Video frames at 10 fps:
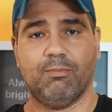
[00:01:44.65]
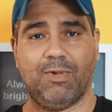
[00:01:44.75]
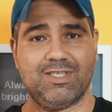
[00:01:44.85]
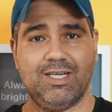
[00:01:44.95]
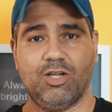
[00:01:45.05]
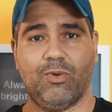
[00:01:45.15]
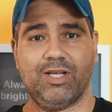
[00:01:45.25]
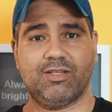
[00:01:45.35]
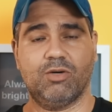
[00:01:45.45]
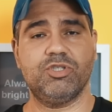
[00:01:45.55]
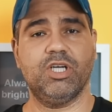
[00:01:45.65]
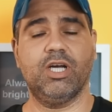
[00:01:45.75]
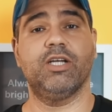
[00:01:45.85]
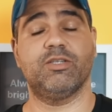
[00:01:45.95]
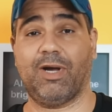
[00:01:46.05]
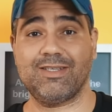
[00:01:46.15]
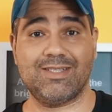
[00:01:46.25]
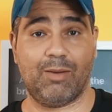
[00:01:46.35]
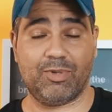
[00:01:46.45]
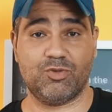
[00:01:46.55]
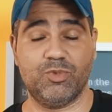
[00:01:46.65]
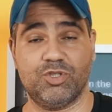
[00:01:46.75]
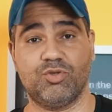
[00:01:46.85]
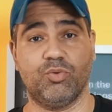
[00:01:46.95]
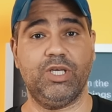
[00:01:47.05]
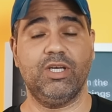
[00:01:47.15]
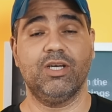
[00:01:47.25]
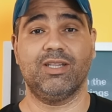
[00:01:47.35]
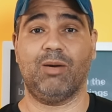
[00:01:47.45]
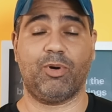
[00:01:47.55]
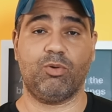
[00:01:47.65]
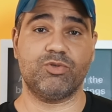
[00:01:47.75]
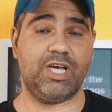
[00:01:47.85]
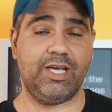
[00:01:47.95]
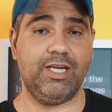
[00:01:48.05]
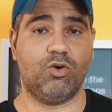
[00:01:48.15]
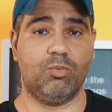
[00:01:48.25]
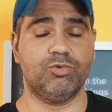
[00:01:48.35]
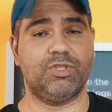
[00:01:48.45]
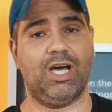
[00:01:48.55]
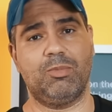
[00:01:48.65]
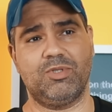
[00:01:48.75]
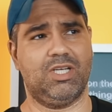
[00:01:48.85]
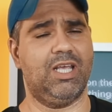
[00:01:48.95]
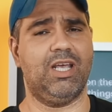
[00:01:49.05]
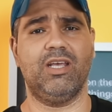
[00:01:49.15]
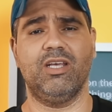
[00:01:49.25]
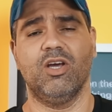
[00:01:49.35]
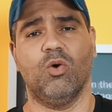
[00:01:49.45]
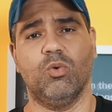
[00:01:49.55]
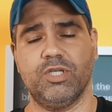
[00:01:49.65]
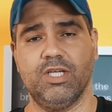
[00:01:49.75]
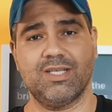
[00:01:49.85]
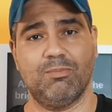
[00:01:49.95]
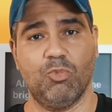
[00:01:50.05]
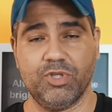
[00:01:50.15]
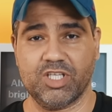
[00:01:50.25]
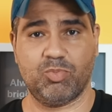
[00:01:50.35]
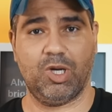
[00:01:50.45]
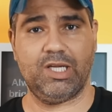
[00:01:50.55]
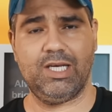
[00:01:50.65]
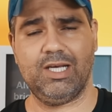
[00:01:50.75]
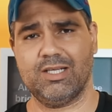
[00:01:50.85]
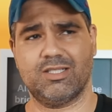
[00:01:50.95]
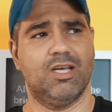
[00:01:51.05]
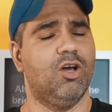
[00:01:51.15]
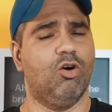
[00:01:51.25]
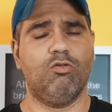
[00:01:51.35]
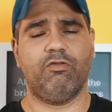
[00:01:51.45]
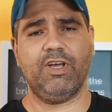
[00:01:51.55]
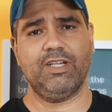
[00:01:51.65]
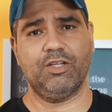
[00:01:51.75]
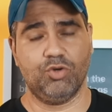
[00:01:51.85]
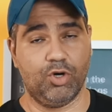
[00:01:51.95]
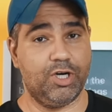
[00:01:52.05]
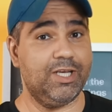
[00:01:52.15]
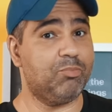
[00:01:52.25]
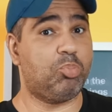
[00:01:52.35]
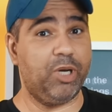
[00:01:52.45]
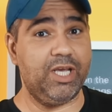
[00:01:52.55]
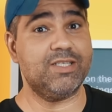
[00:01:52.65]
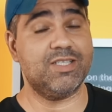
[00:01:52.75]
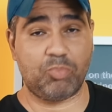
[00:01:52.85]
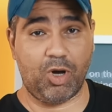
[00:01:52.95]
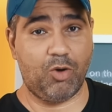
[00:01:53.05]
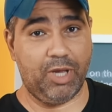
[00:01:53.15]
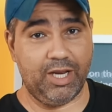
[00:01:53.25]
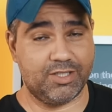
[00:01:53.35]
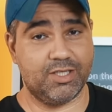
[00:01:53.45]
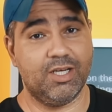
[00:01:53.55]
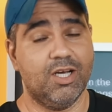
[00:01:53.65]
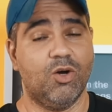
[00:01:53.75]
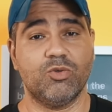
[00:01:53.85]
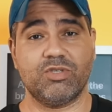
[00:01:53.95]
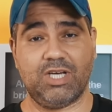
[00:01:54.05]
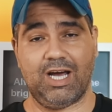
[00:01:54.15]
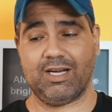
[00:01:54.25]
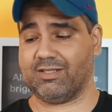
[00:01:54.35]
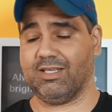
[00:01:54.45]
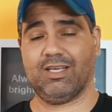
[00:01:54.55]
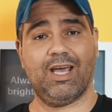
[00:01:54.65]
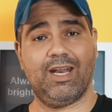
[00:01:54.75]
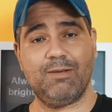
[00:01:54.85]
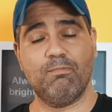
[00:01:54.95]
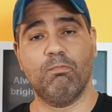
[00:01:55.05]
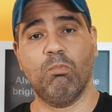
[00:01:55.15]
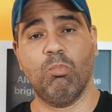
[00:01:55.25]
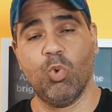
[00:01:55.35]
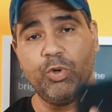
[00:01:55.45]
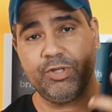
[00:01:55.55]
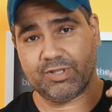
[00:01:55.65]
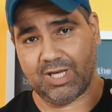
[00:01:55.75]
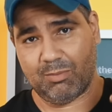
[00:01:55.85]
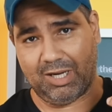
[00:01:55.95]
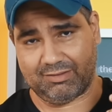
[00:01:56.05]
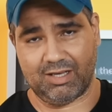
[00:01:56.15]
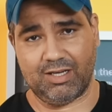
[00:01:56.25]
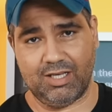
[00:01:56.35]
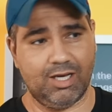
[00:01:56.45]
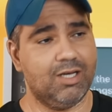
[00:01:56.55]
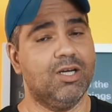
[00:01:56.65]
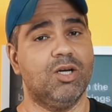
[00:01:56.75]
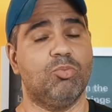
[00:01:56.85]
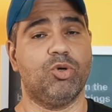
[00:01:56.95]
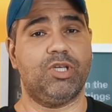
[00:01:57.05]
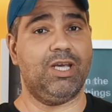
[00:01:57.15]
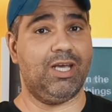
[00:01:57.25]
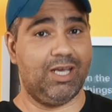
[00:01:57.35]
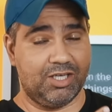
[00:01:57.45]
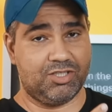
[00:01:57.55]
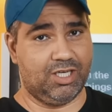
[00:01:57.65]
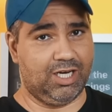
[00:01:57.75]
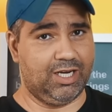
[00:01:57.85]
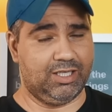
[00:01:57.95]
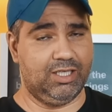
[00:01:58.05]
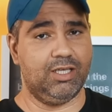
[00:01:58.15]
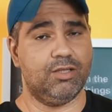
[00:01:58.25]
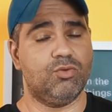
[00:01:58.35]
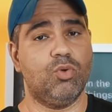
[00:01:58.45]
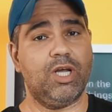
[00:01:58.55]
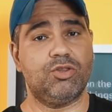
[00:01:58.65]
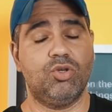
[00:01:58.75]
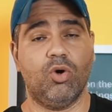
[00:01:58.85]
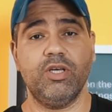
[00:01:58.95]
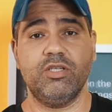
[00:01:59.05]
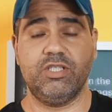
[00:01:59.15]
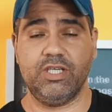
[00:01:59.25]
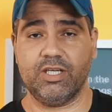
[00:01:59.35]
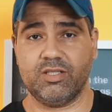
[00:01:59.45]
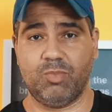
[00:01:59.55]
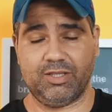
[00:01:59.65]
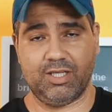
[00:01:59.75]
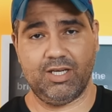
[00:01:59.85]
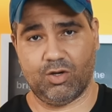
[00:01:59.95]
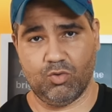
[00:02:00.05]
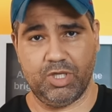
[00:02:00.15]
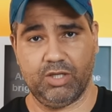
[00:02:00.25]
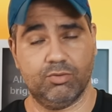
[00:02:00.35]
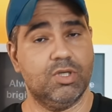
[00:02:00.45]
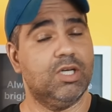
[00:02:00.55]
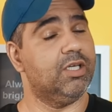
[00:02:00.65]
Mas ele não é tão gigante, mas dá para substituir, dá para usar ele como um tablet. Quem aí utiliza muitas planilhas, um vendedor e principalmente os caras que querem muita bateria porque este cara aqui dura dois dias de bateria comigo.